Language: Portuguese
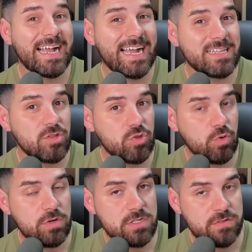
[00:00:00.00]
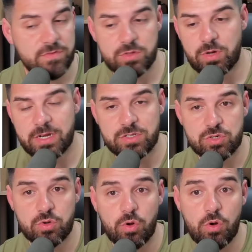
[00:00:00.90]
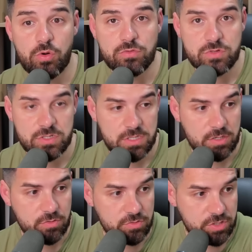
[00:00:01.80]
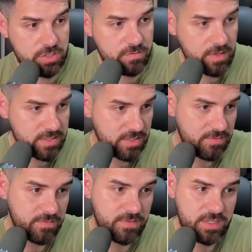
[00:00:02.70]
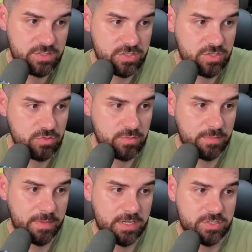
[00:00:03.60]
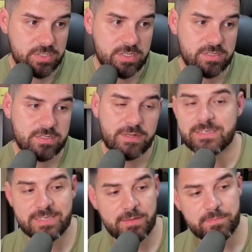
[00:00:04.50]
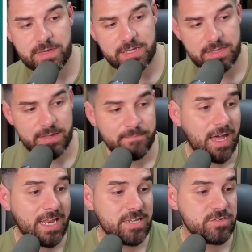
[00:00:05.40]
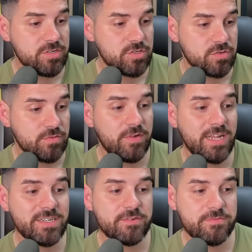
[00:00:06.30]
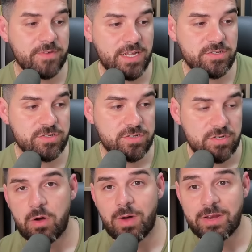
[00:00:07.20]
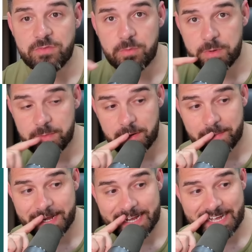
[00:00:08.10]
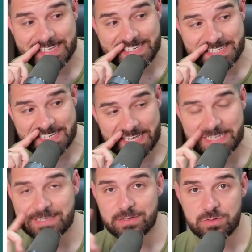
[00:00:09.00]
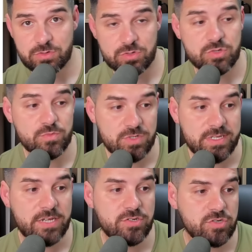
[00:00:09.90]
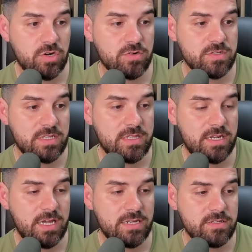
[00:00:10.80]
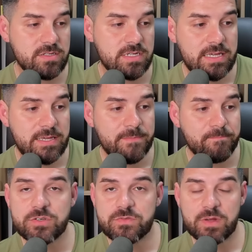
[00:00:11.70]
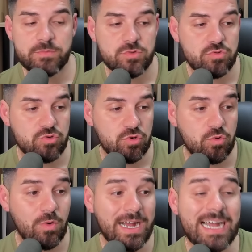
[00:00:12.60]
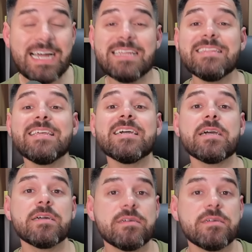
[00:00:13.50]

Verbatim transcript: a 14 vitórias consecutivas e 21 partidas sem perder. Além disso, frente a frente, o Awali foi o primeiro a marcar em seis dos últimos sete jogos entre eles e tivemos um jogo under